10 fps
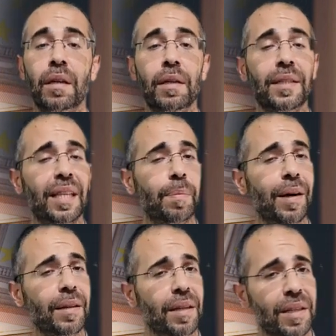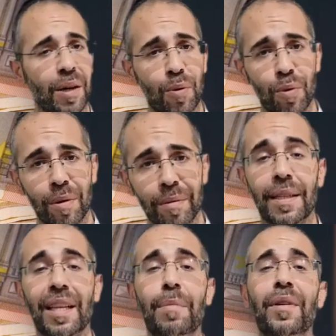N'hésitez pas à dédier un cours,
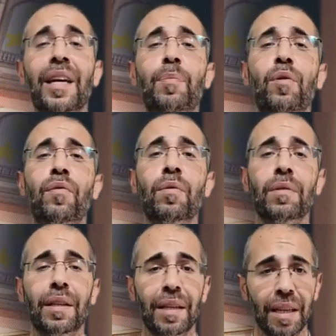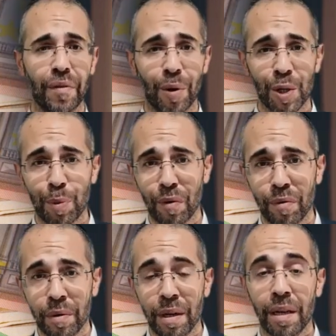c'est des mérites pour vous, des délivrance pour
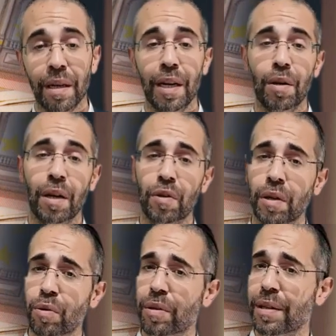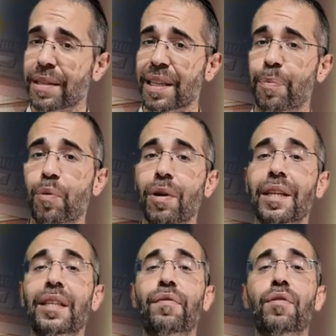vous et leur argent est utilisé pour
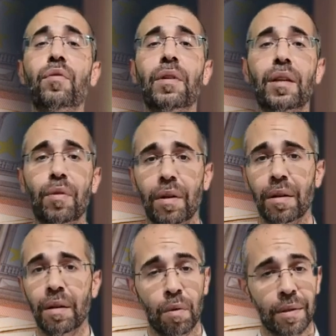la diffusion de la Torah.